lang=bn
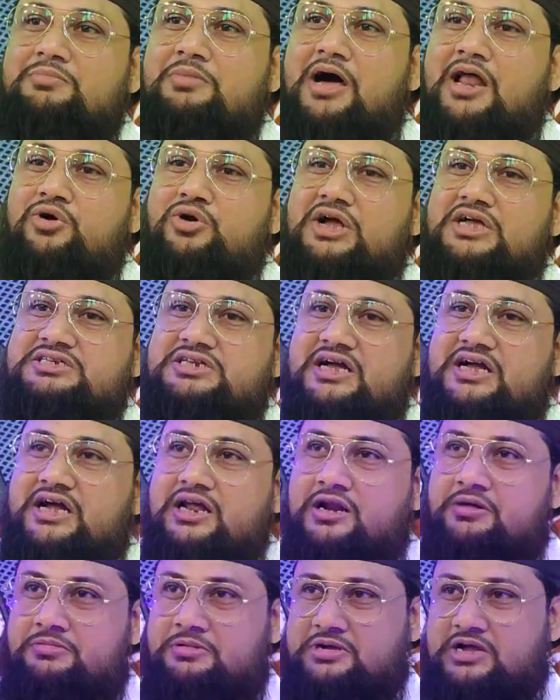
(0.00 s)
ভালো কাজ না
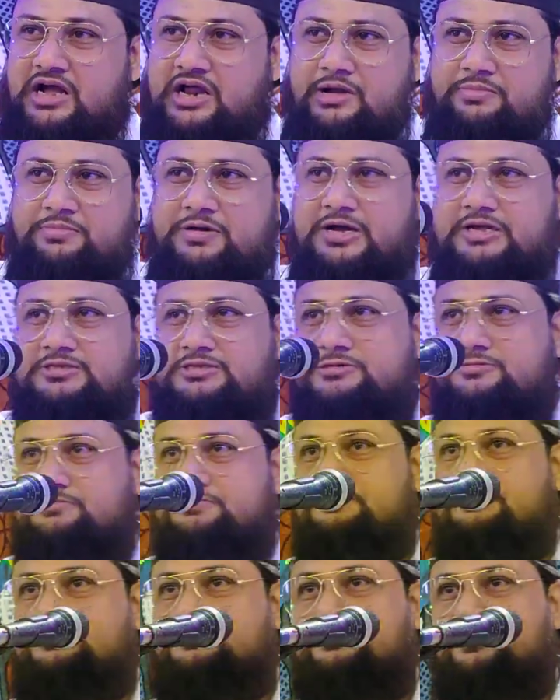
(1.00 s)
খারাপ খারাপ কাজ
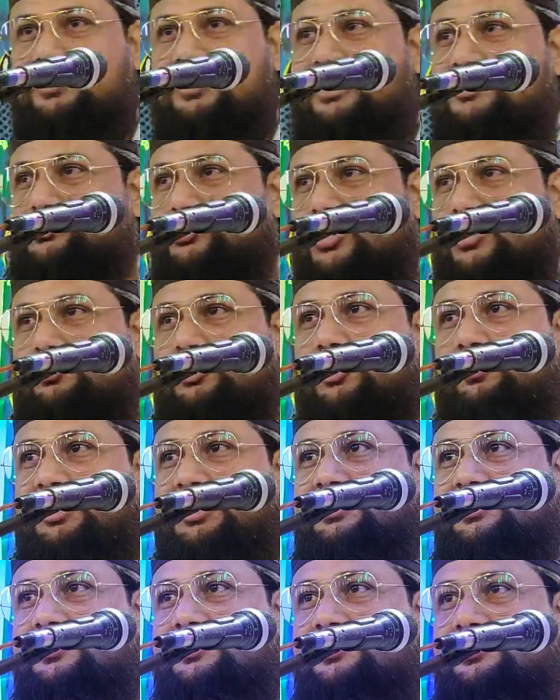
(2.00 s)
এই জোরে
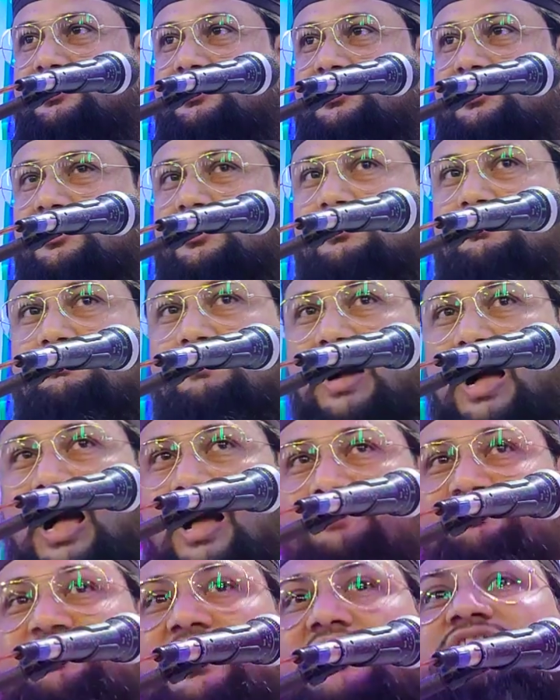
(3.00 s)
বলবেন
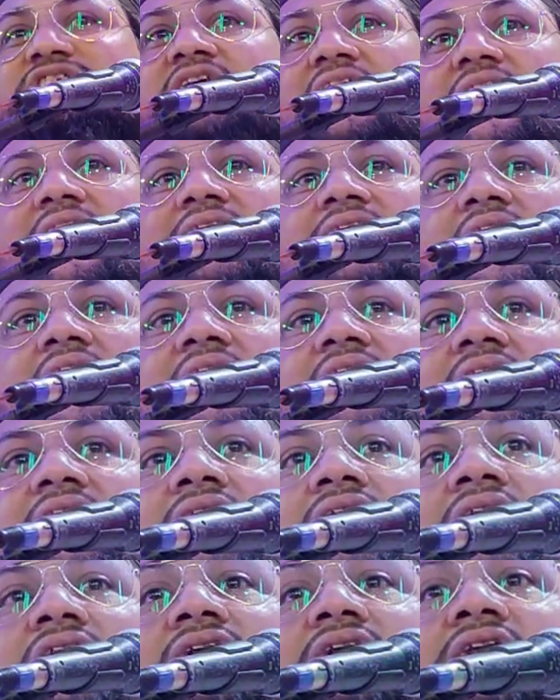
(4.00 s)
বাপ তার ছেলেকে
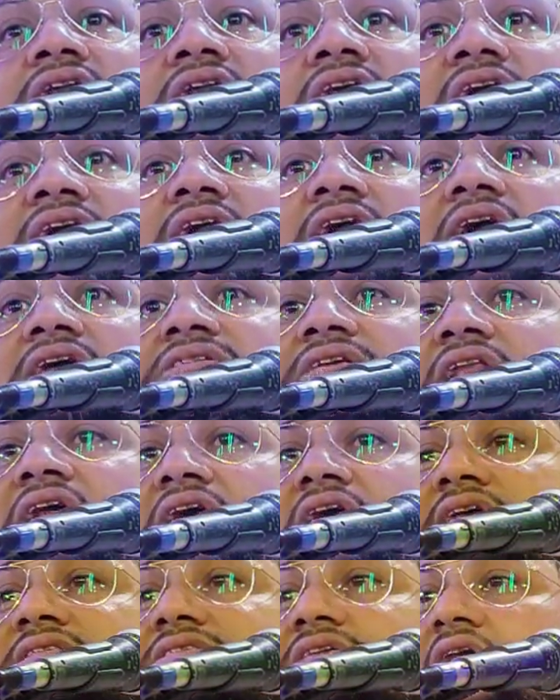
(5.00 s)
নেক কাজে
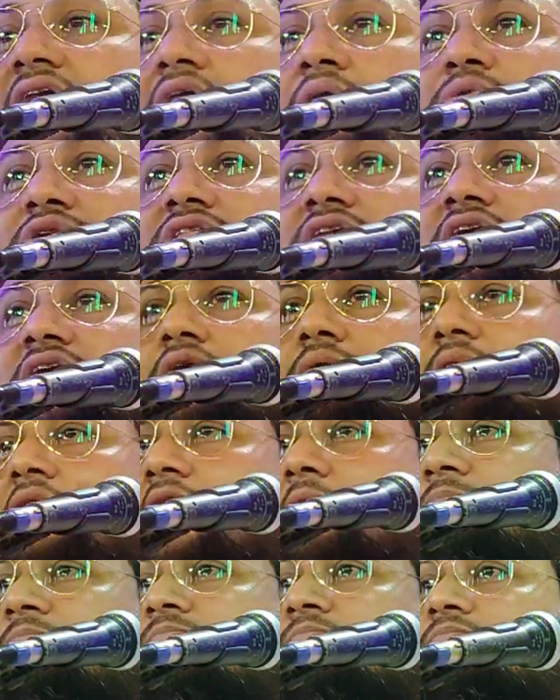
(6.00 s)
লাগাচ্ছে আর আমাদের এখানে
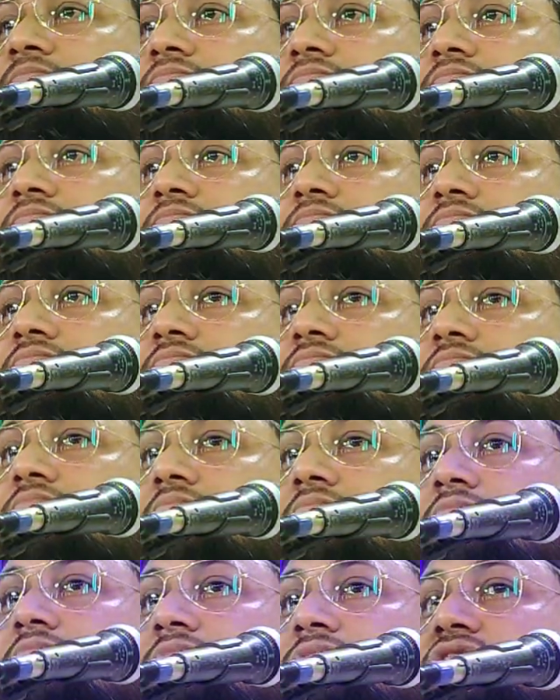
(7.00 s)
বাপ
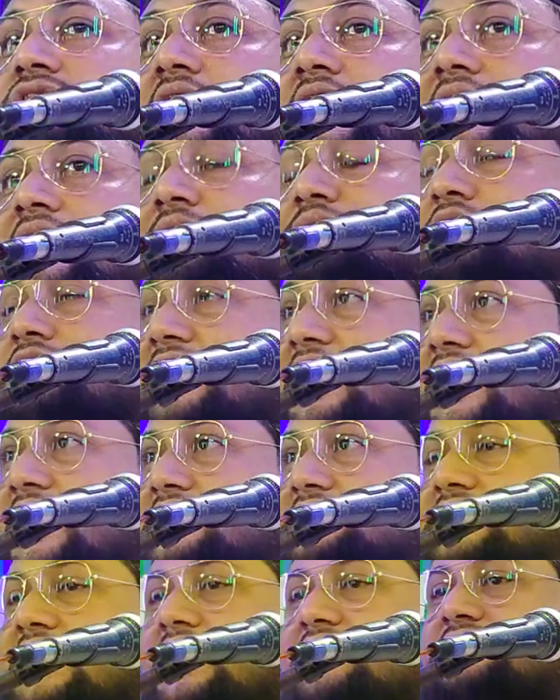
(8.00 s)
ছেলেকে বোঝে
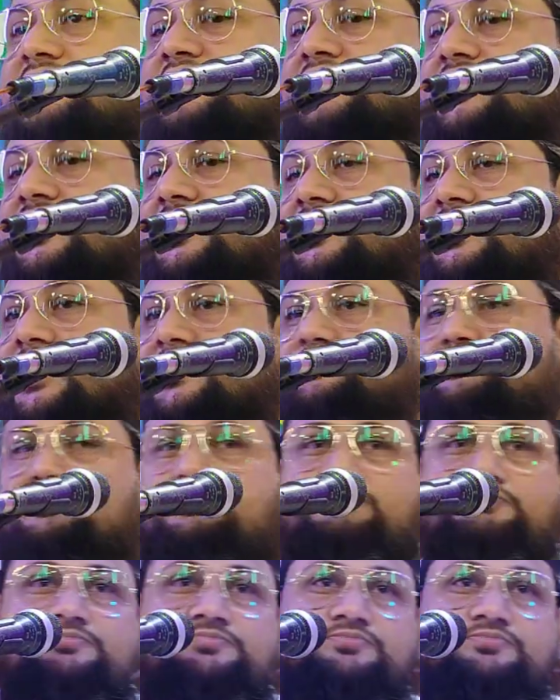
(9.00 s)
শান্তি কিনে নিয়ে তো